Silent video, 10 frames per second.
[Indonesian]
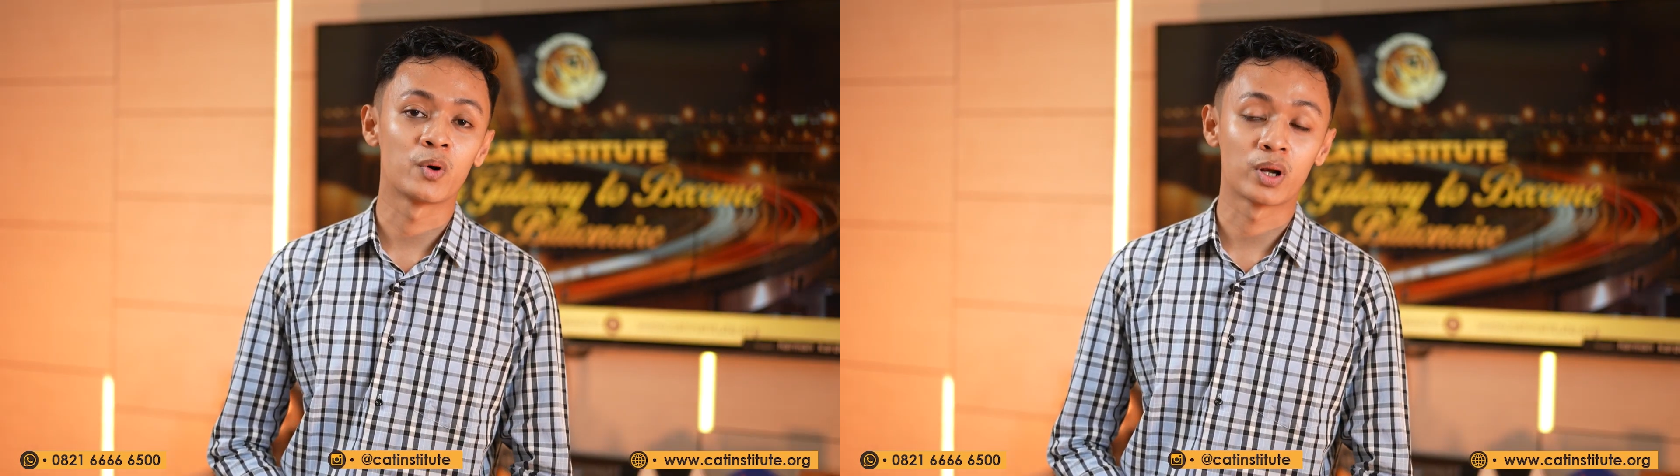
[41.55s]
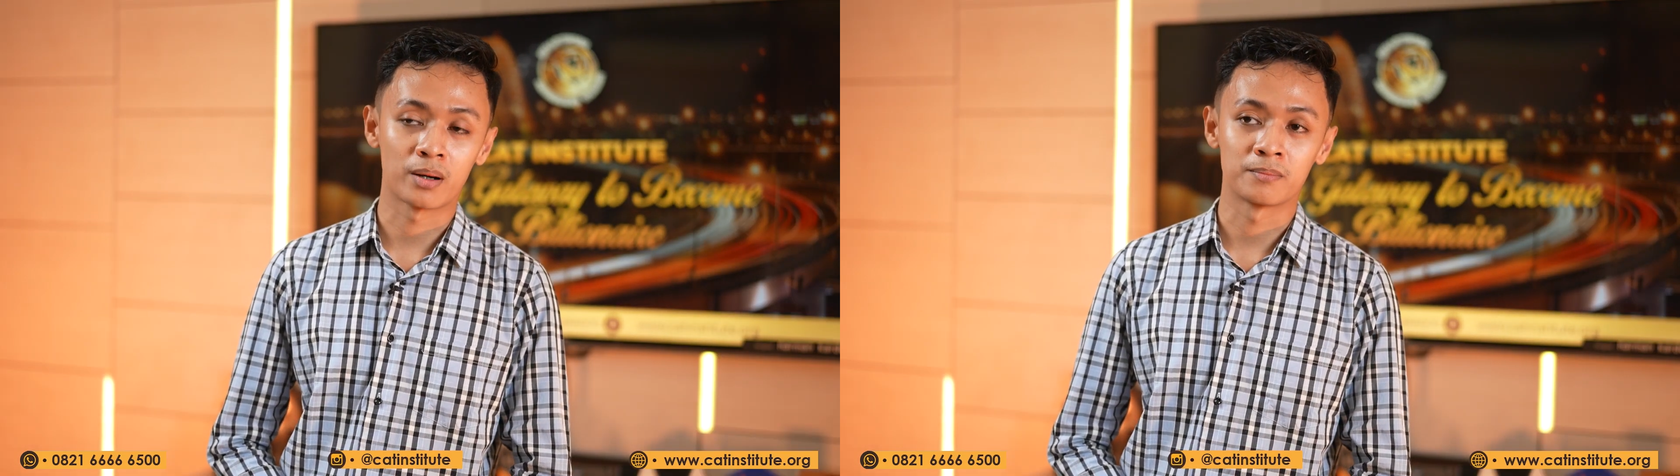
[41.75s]

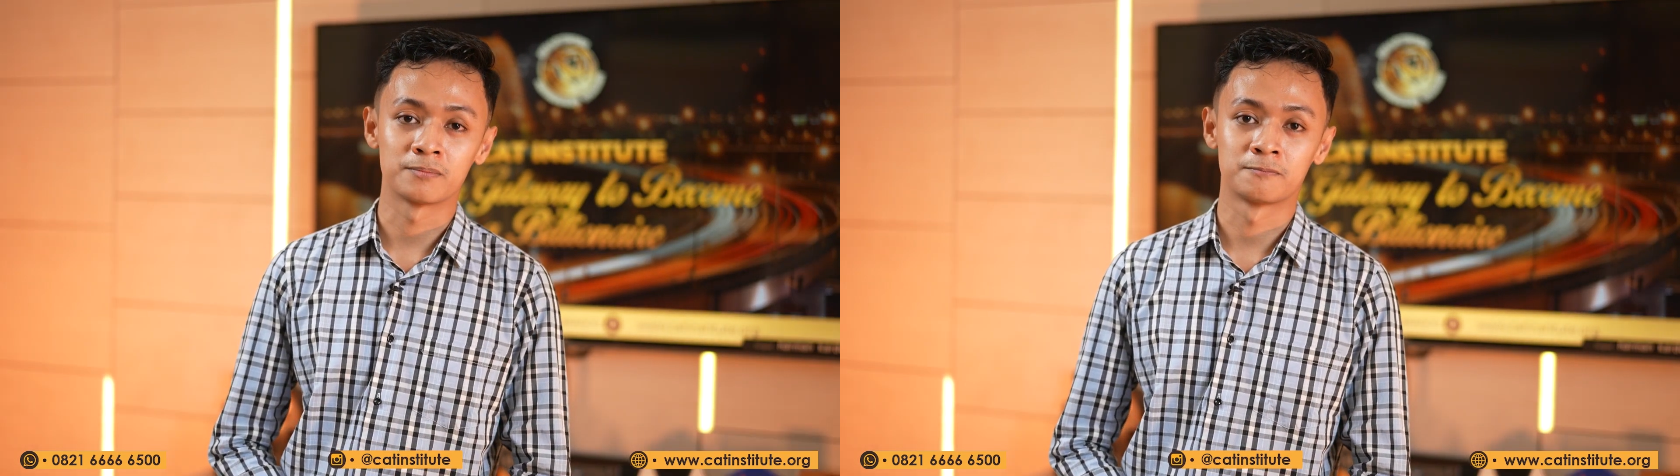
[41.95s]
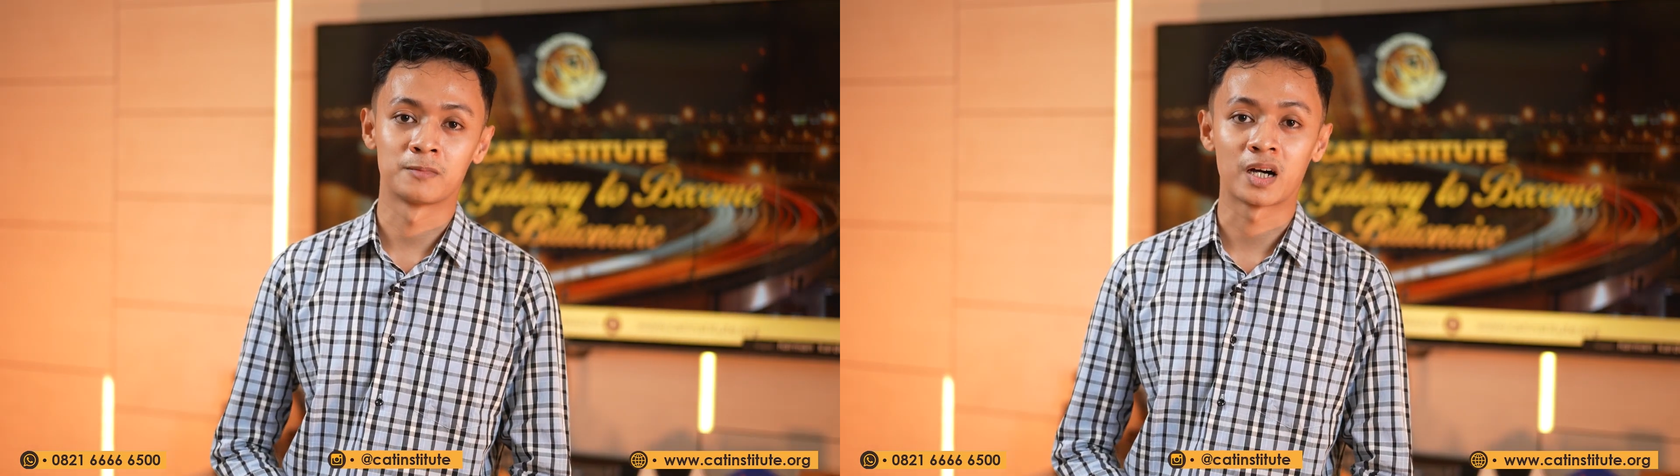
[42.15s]
program,
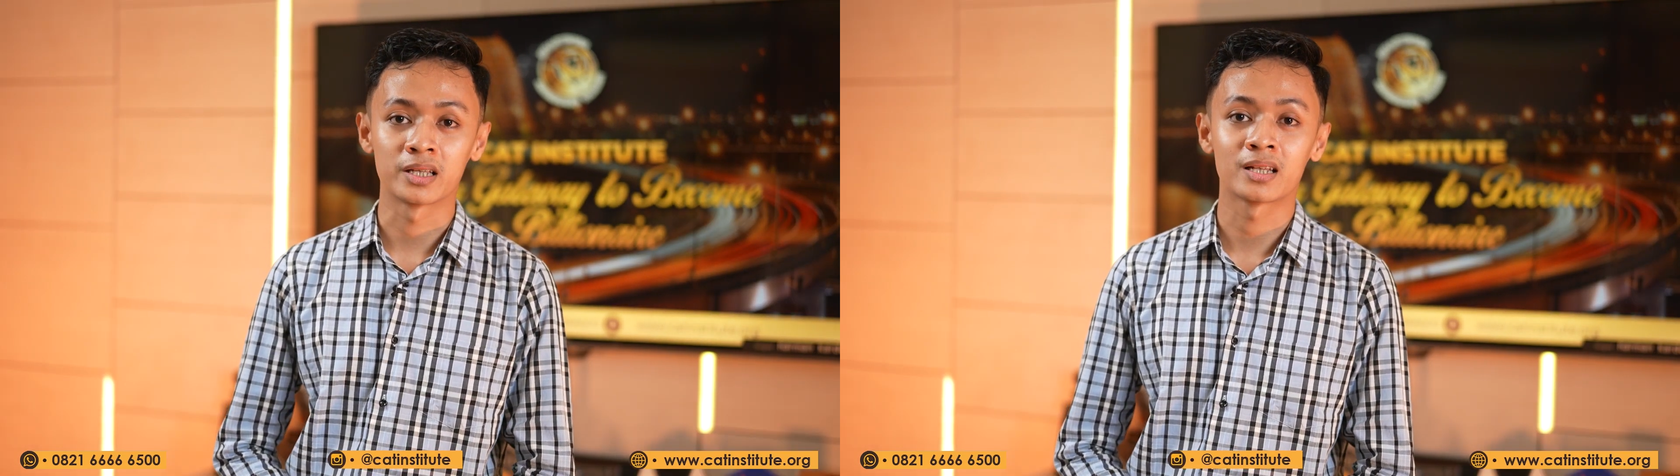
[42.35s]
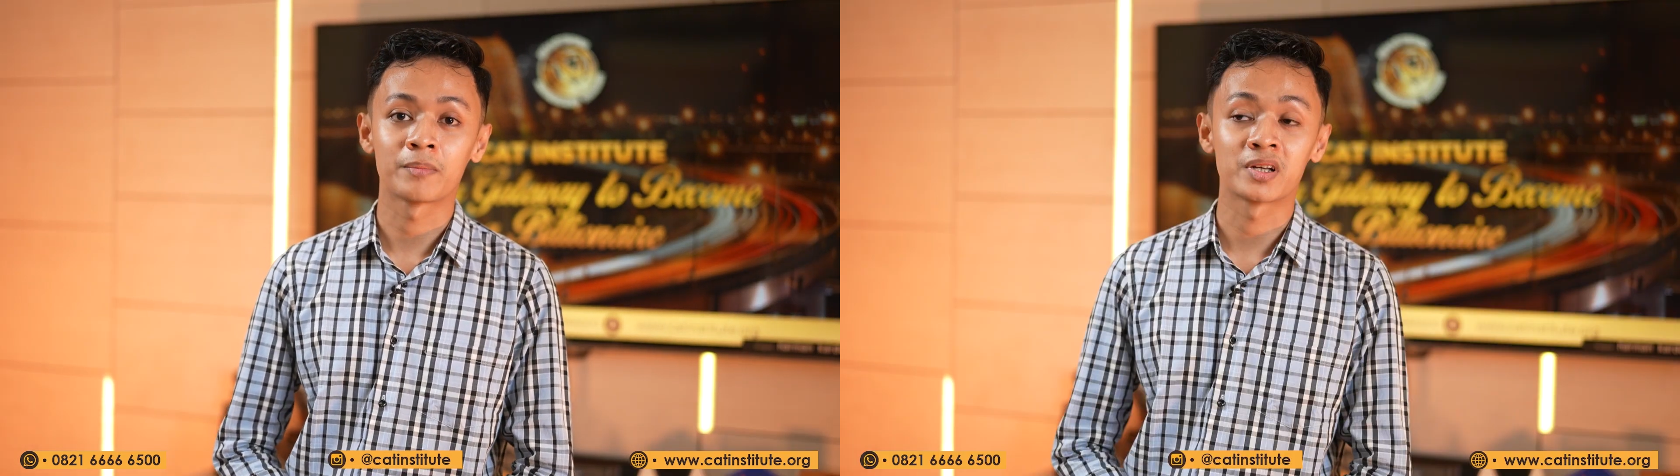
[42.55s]

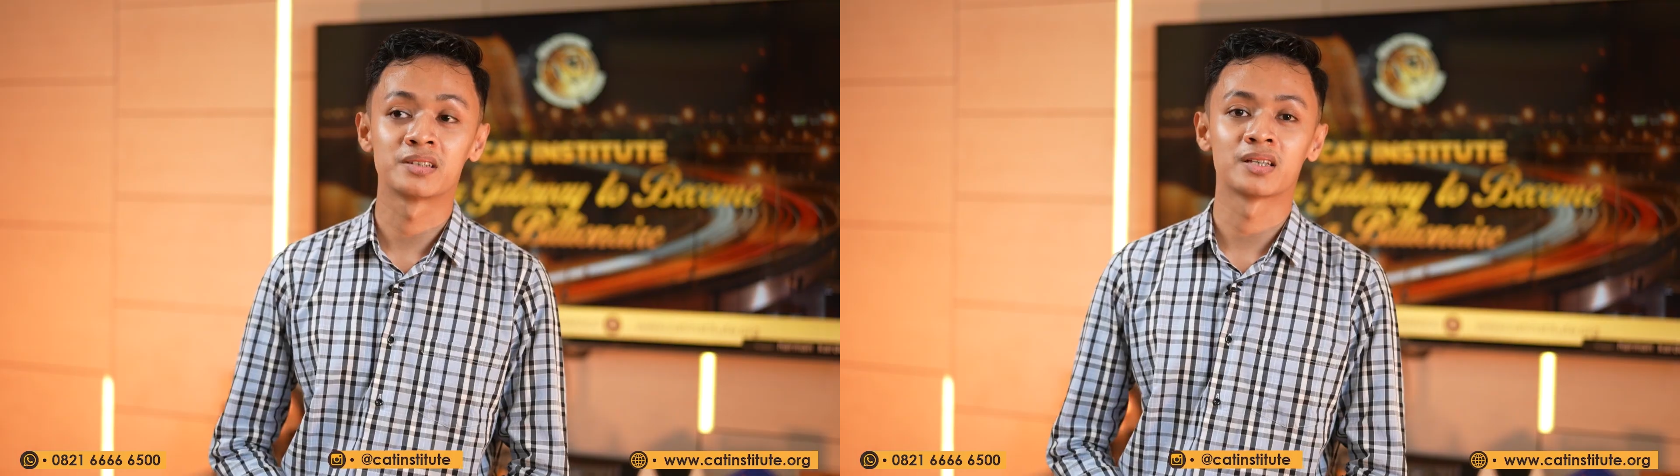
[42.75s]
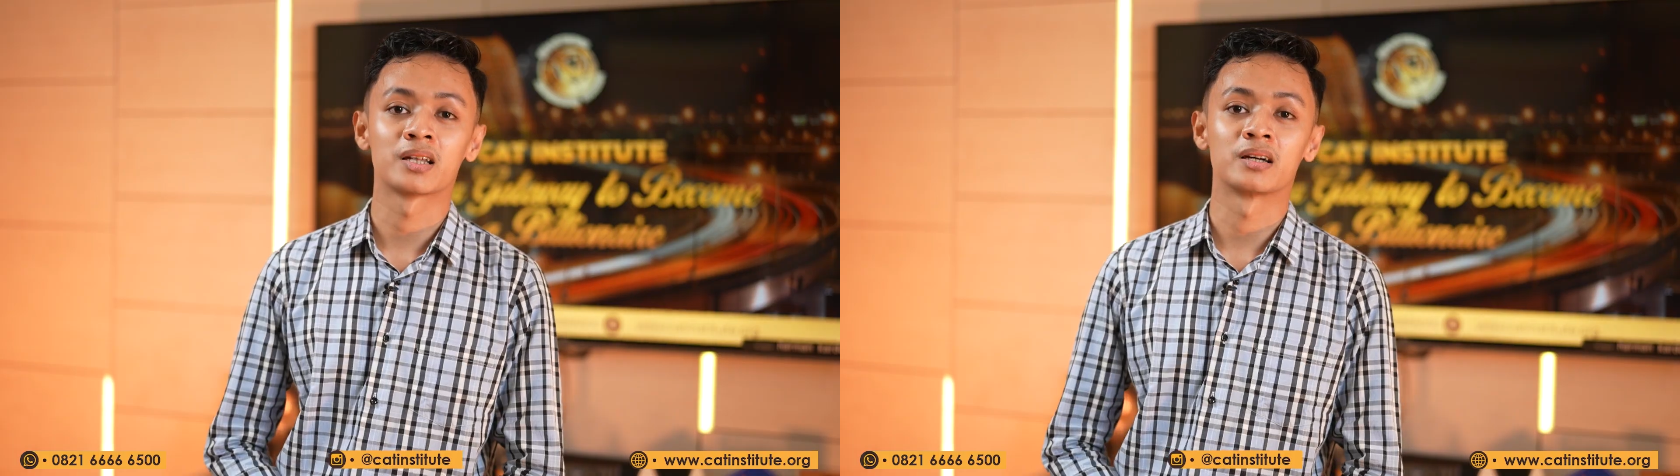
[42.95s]
makanya daftar
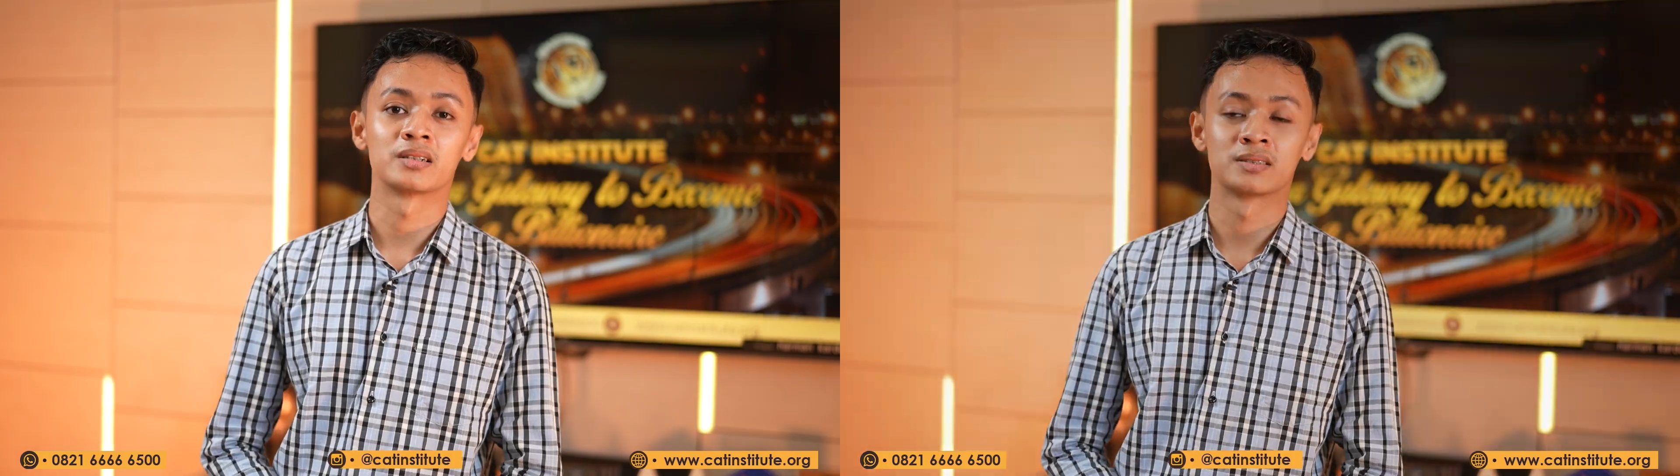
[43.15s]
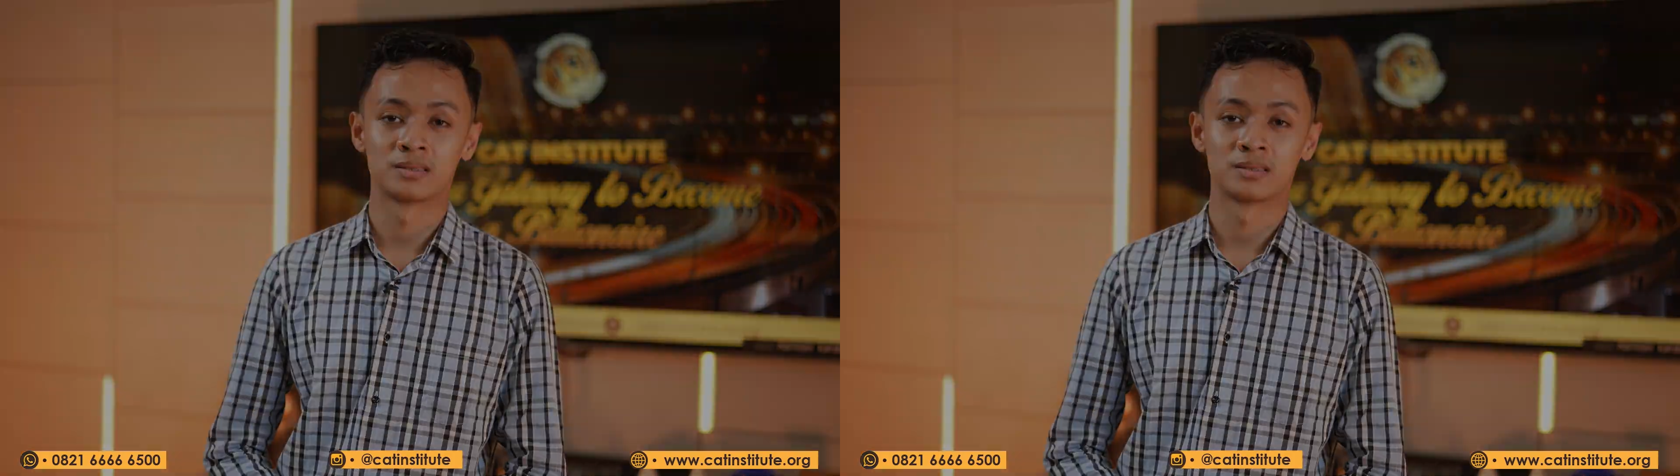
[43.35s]
di sana.